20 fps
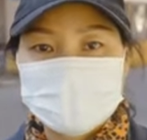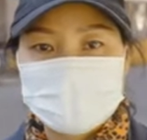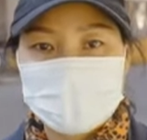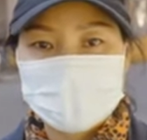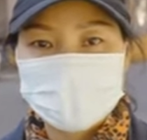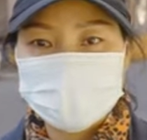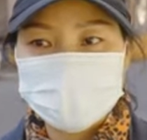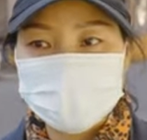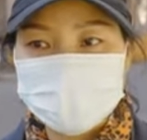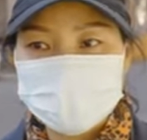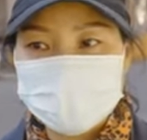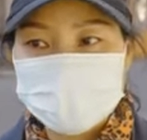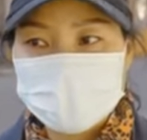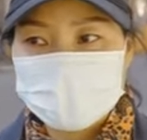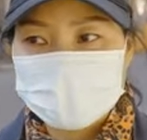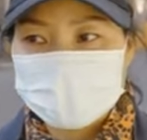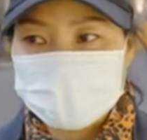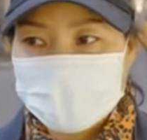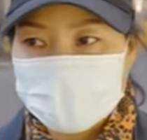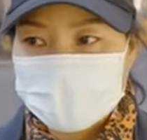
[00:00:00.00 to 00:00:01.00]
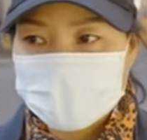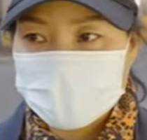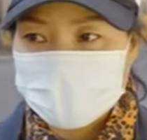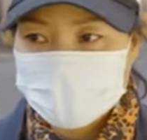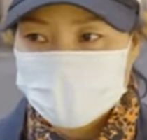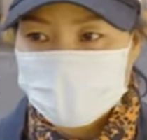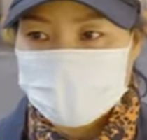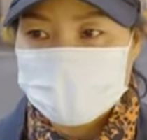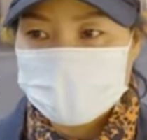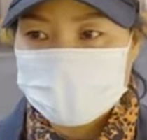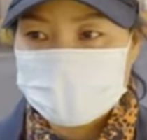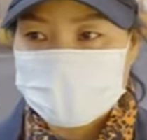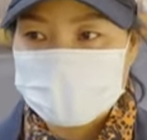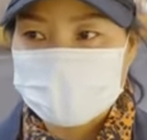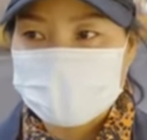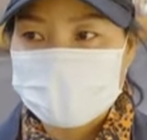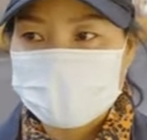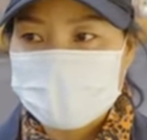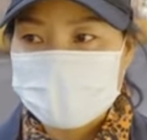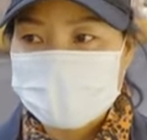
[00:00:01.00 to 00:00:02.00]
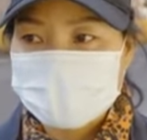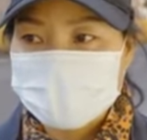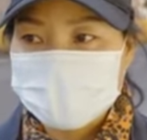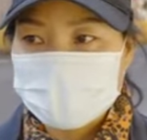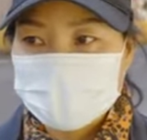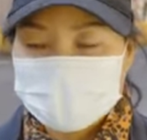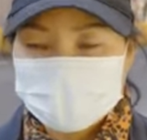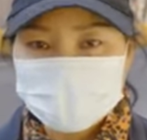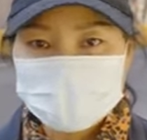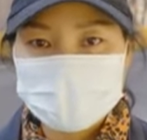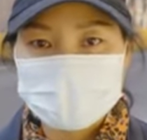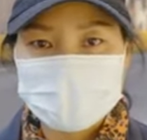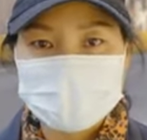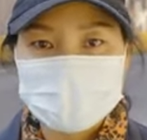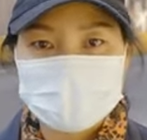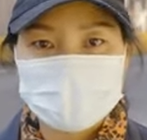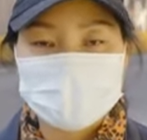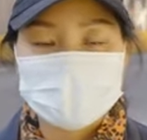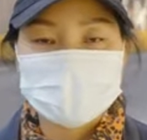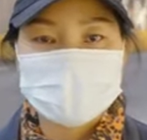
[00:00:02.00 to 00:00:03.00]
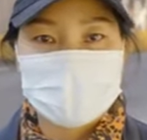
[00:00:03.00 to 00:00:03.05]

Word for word: 然后就是说在睡着梦境中，